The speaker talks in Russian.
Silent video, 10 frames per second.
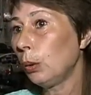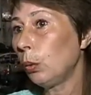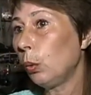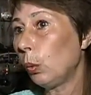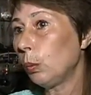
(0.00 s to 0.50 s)

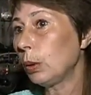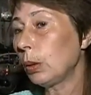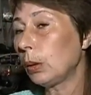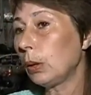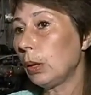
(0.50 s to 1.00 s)
но
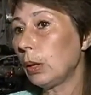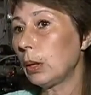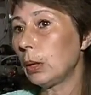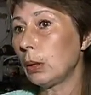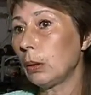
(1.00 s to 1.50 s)
Омск
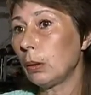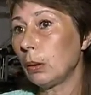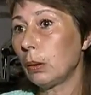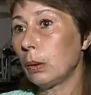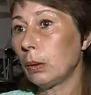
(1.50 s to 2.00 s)
РТС,
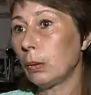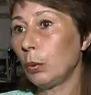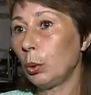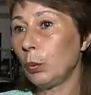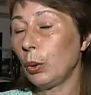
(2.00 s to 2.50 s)
э,
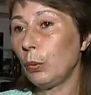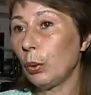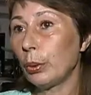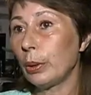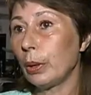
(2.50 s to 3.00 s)
в общем-то,
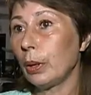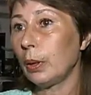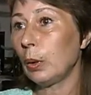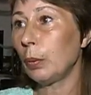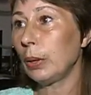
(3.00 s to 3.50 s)
твердо
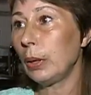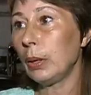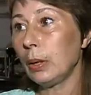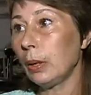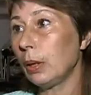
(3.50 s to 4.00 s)
стоит на
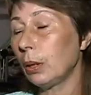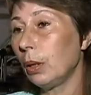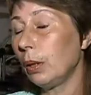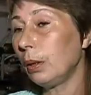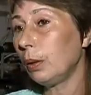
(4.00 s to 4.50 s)
позициях, и
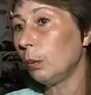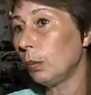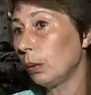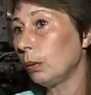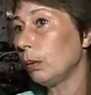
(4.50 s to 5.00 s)
каждое лето
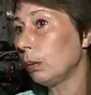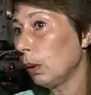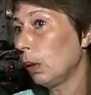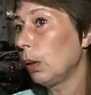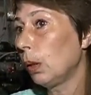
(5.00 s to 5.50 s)
мы
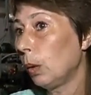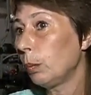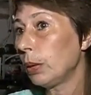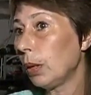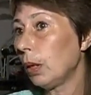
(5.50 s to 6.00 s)

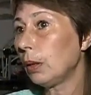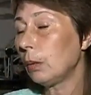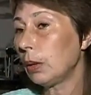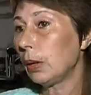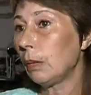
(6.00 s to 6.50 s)
постоянно
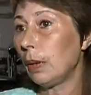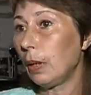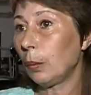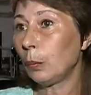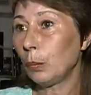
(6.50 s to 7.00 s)

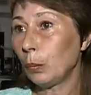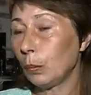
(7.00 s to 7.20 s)
выставляем